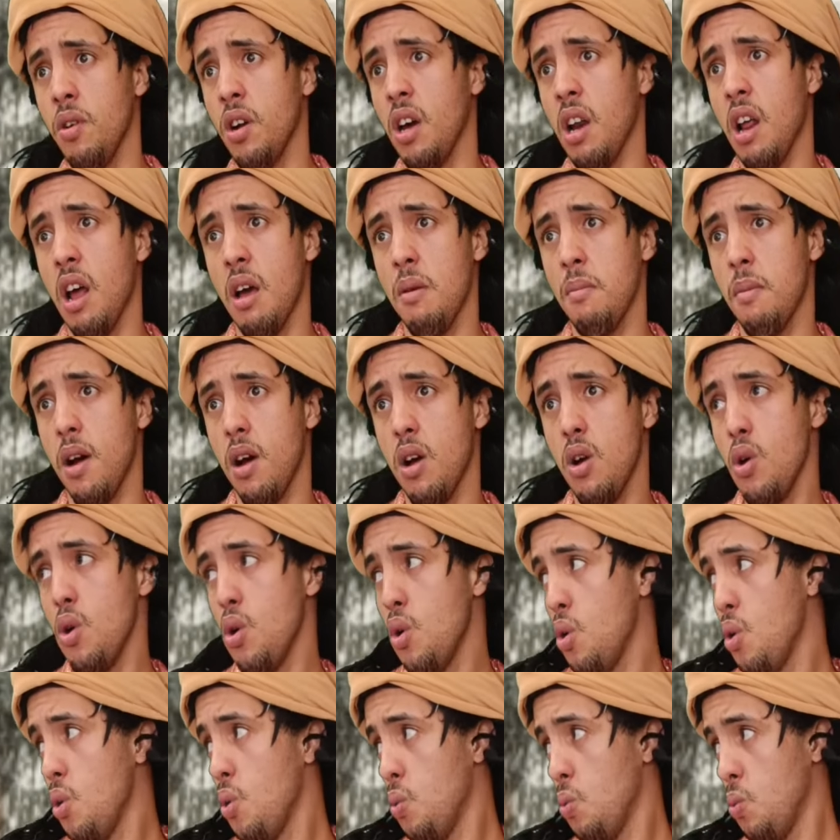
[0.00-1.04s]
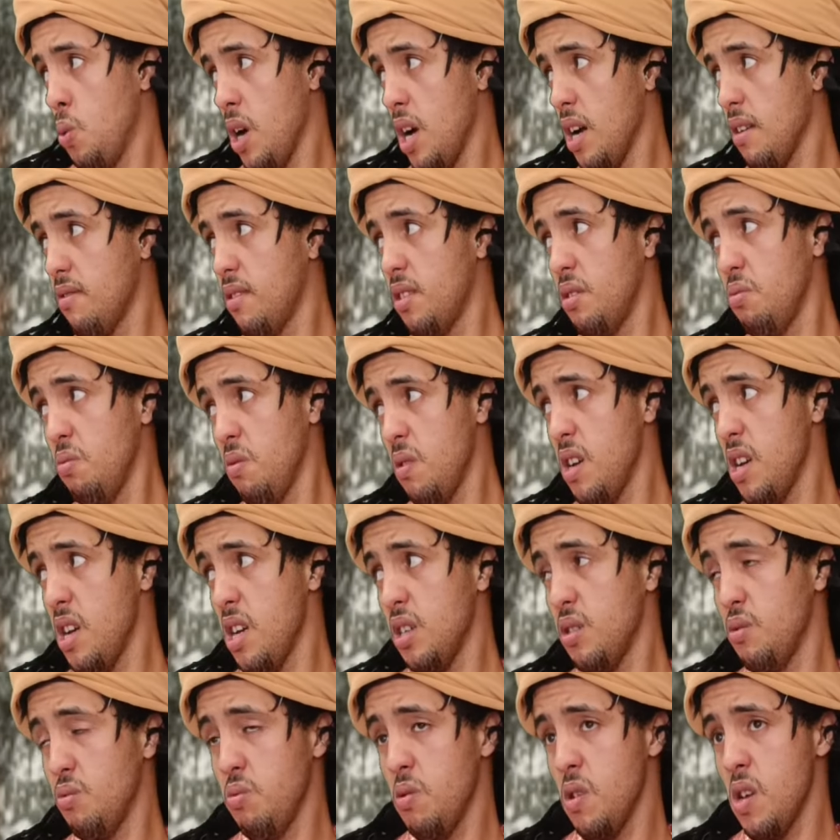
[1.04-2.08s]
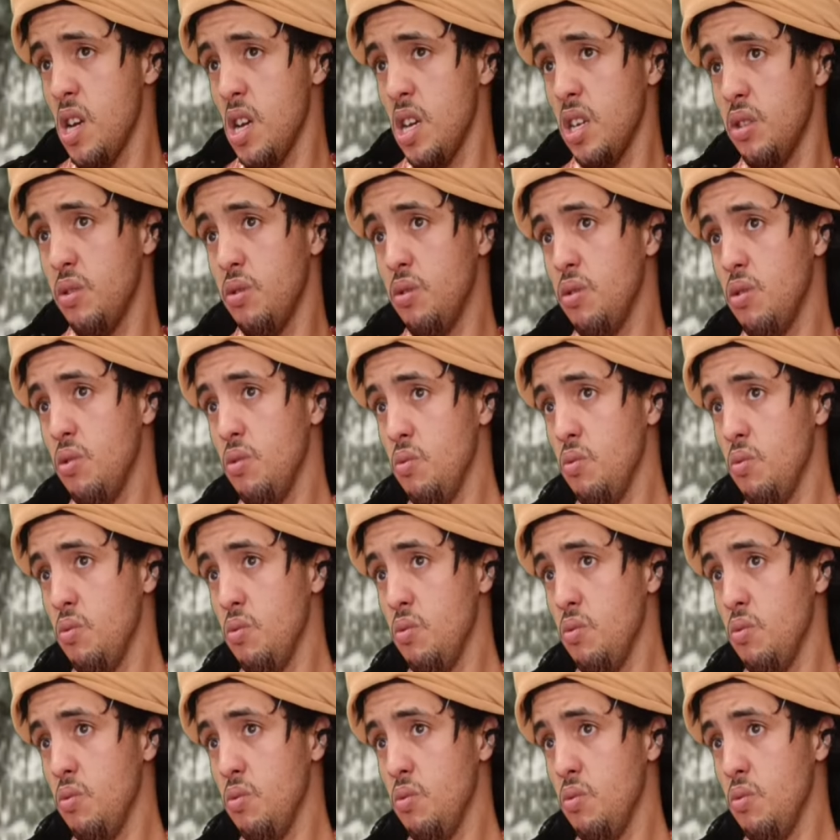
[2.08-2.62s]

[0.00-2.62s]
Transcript: غرامة وعرفتي واحد واحد